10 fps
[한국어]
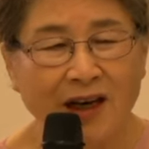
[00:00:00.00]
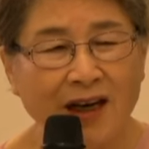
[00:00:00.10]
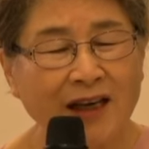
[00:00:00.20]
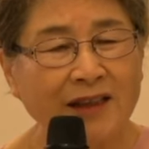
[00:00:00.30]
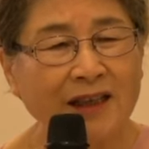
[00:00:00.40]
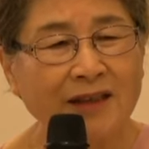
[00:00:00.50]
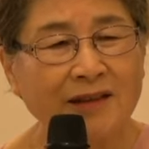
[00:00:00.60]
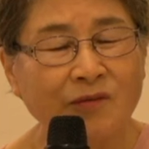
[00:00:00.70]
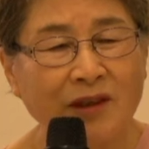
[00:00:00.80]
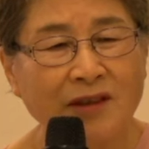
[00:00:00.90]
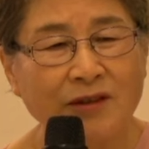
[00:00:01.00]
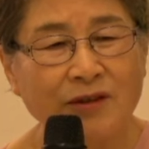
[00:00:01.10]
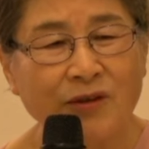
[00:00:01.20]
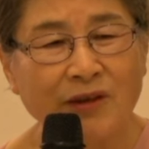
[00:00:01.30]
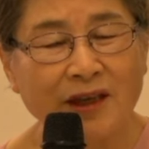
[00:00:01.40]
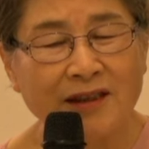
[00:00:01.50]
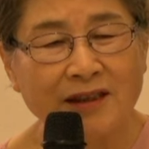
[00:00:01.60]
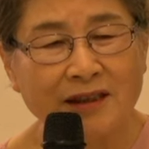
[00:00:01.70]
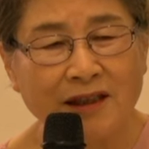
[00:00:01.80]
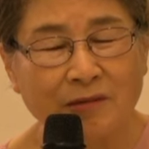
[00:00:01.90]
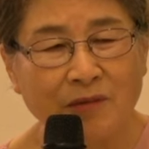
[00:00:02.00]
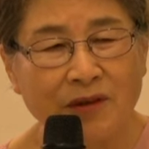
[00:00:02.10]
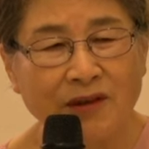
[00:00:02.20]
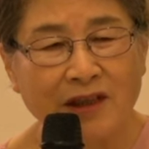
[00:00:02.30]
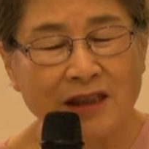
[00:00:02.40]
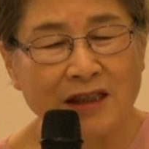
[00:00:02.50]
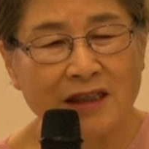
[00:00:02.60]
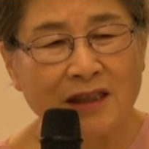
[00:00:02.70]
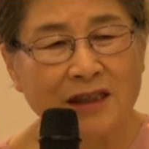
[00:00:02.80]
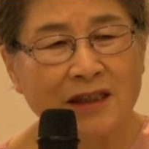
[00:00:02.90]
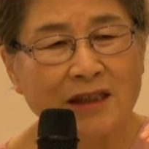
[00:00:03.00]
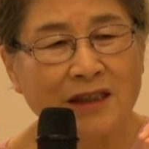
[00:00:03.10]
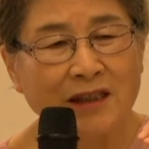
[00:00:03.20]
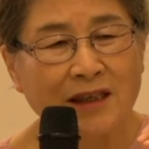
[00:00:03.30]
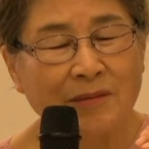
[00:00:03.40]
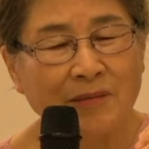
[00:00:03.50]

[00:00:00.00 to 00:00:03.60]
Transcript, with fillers: 하나님께 속한 생명의 씨를